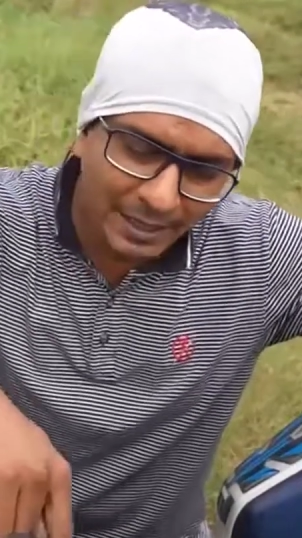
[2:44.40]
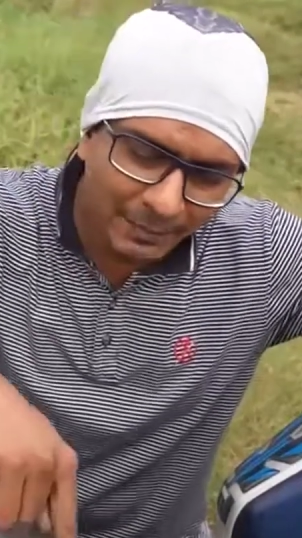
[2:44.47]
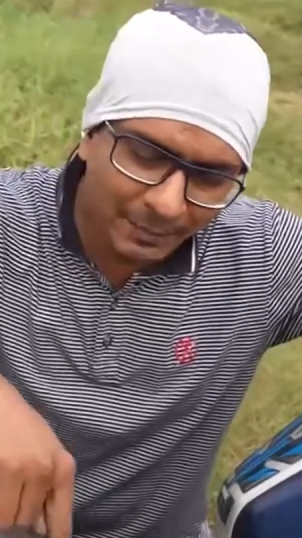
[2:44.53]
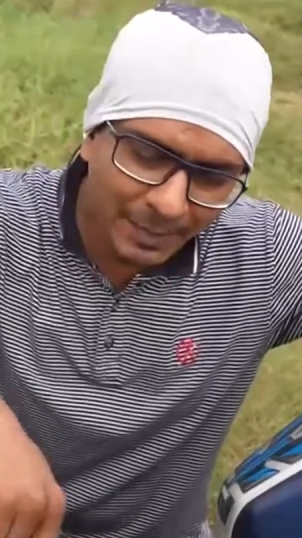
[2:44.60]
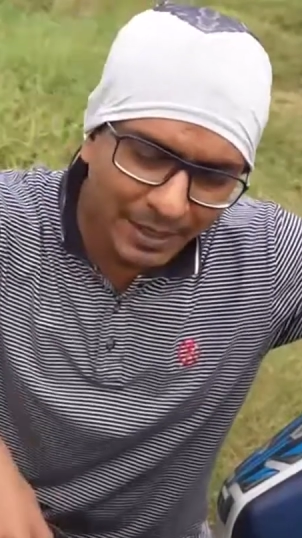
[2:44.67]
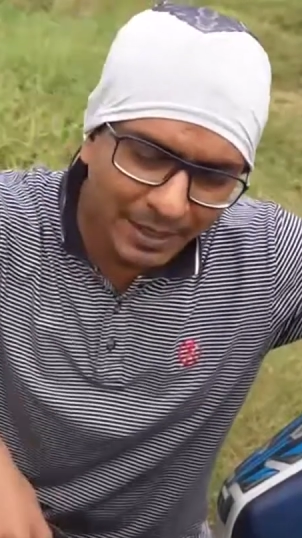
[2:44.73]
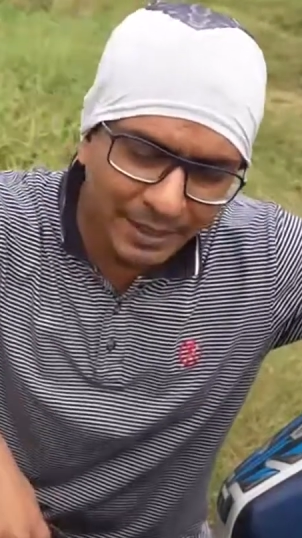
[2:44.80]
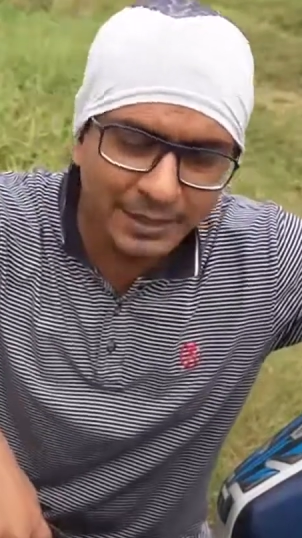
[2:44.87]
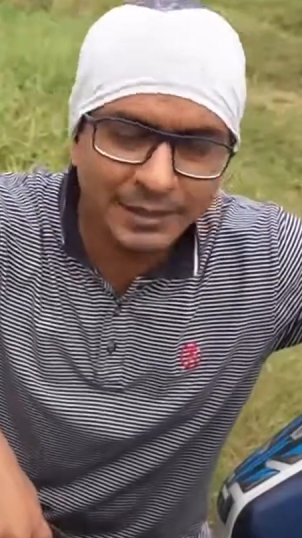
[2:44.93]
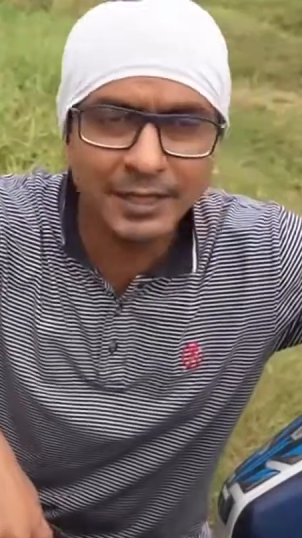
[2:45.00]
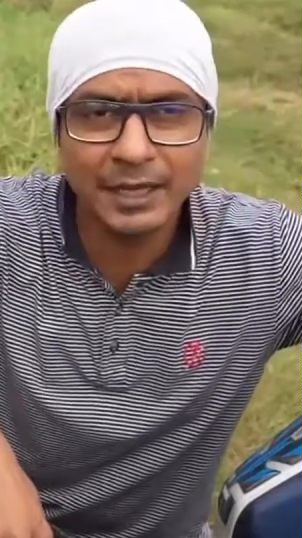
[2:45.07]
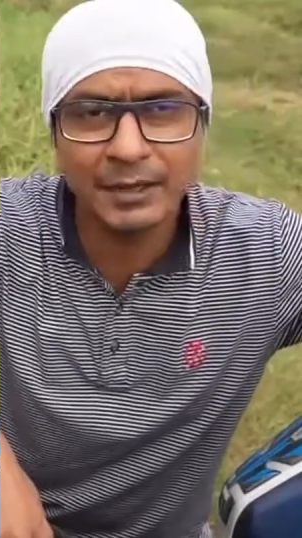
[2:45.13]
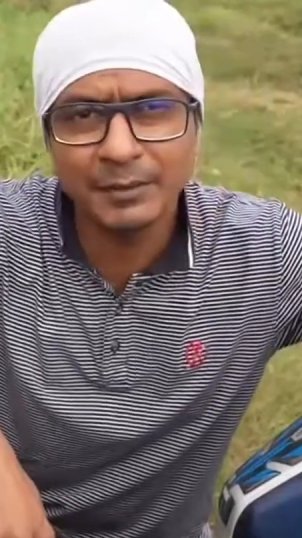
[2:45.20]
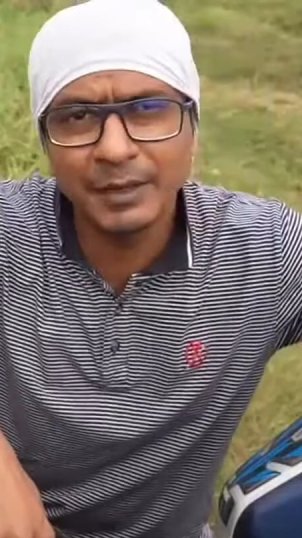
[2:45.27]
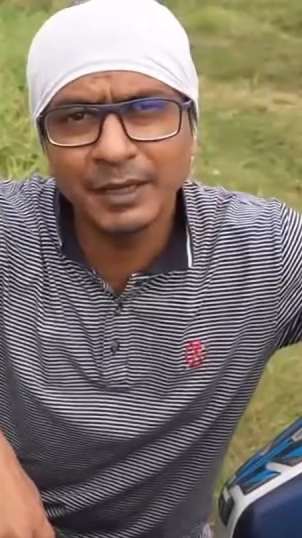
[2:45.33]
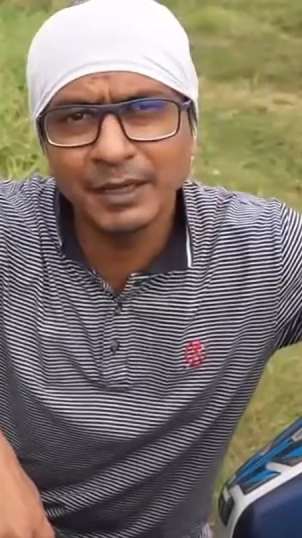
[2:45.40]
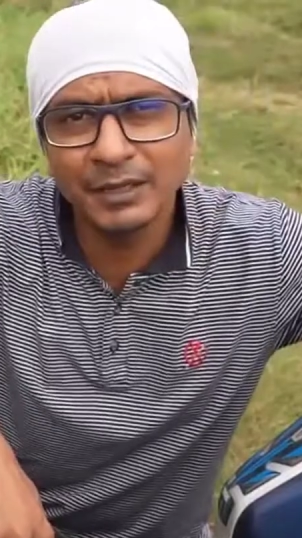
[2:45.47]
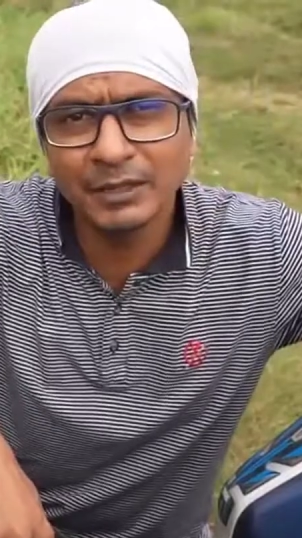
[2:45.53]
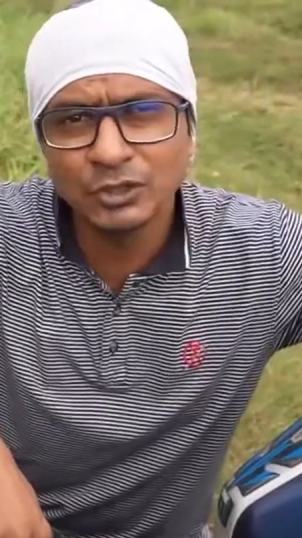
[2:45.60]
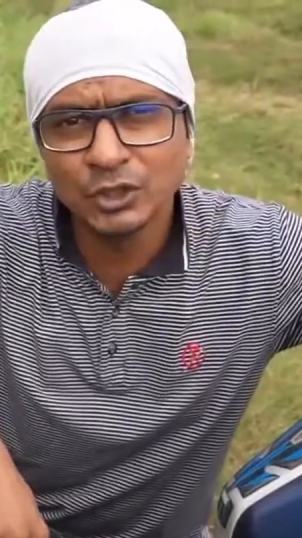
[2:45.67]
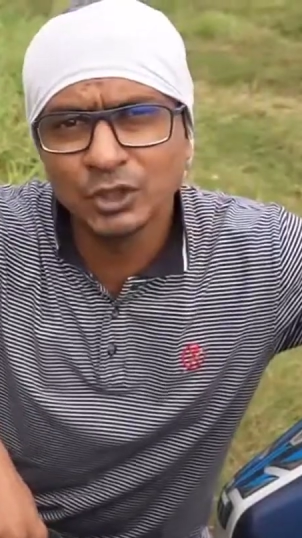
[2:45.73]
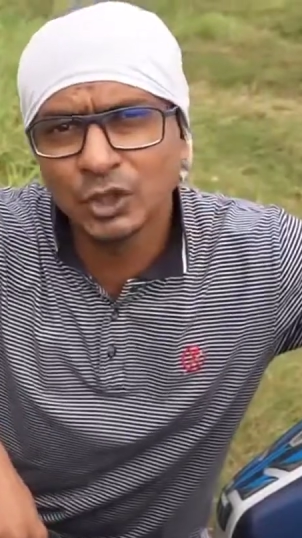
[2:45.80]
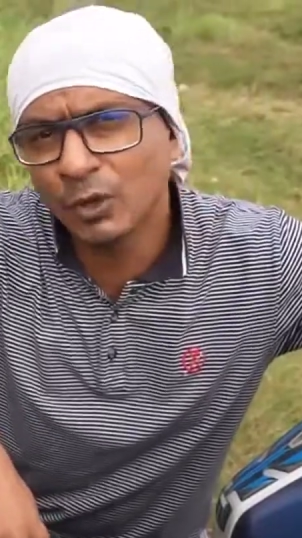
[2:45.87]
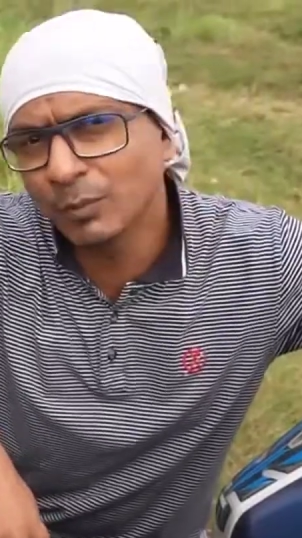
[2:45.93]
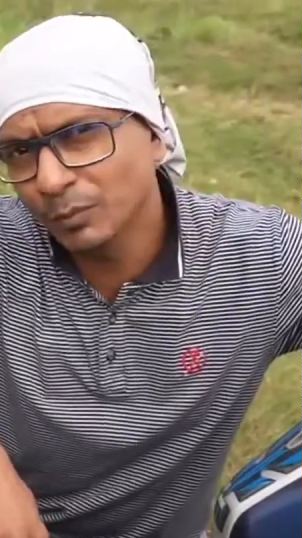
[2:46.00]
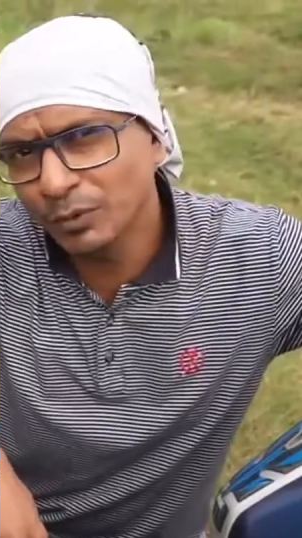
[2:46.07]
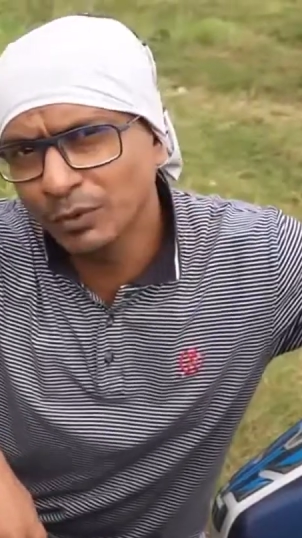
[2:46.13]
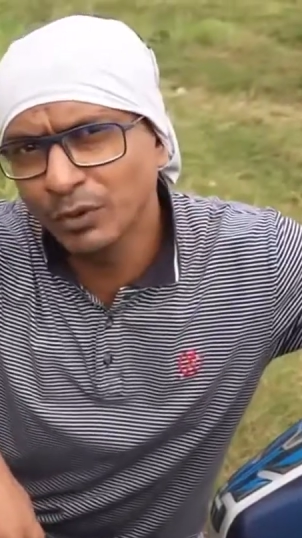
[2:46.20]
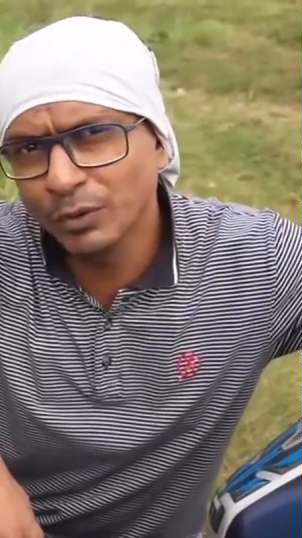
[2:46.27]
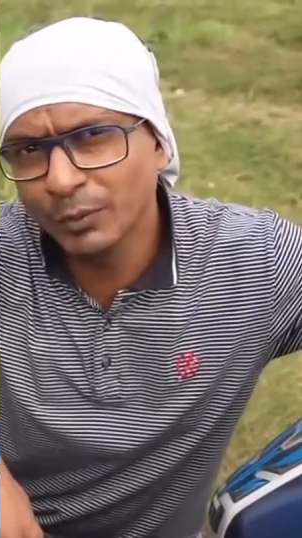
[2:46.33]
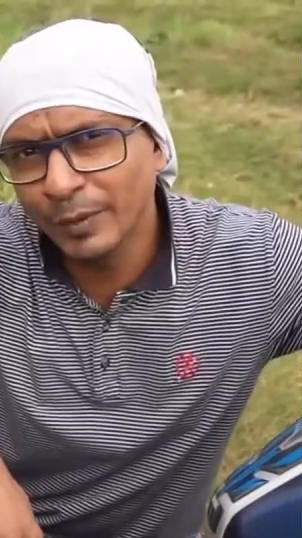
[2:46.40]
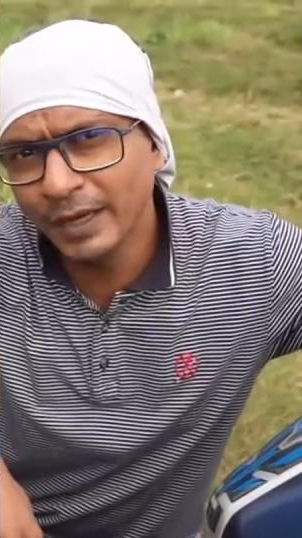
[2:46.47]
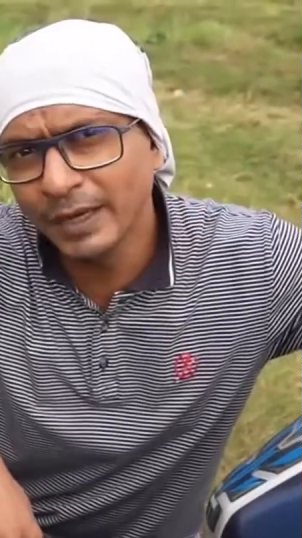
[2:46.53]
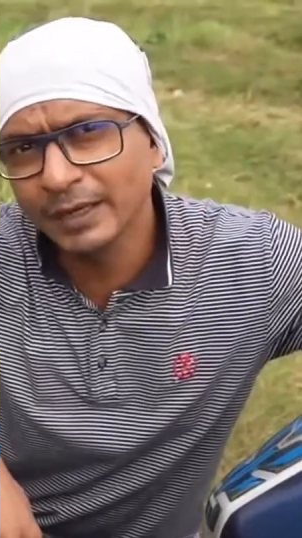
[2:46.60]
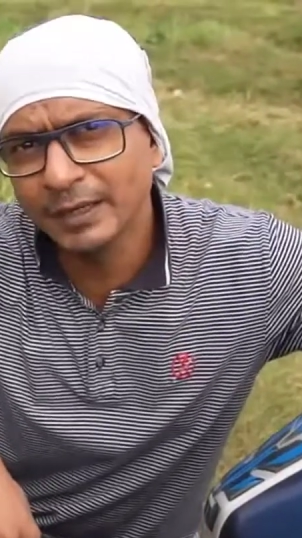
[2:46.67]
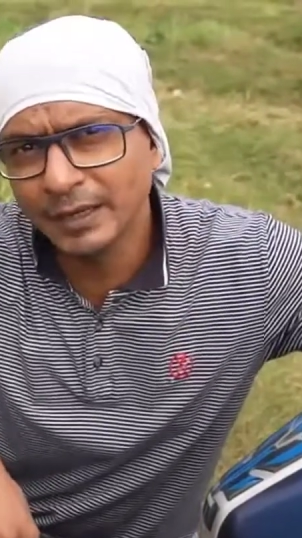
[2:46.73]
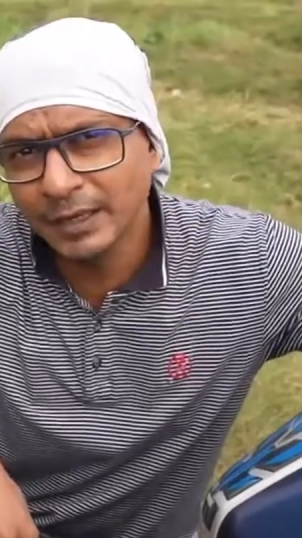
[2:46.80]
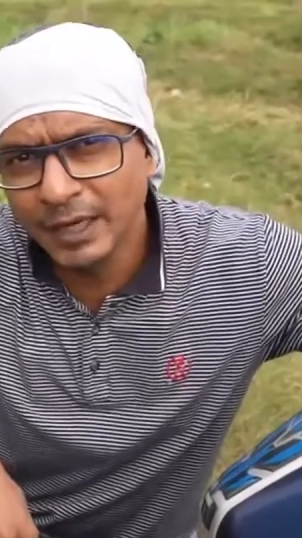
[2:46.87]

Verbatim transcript: বাইকের ব্যাটারি থাকবে সম্পূর্ণরূপে